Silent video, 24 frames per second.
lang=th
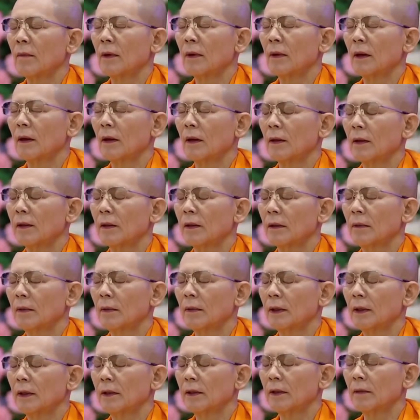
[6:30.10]
อสบาย
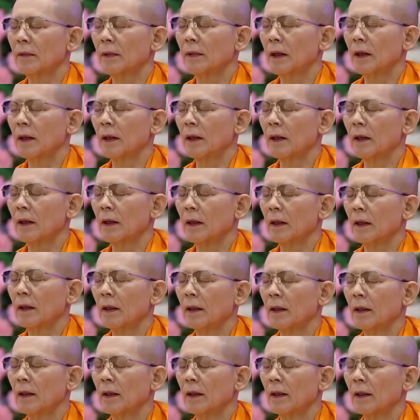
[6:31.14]
สบา
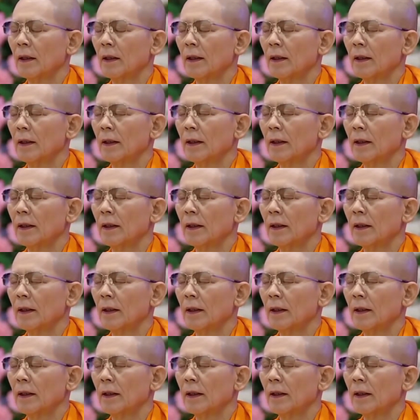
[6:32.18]
ย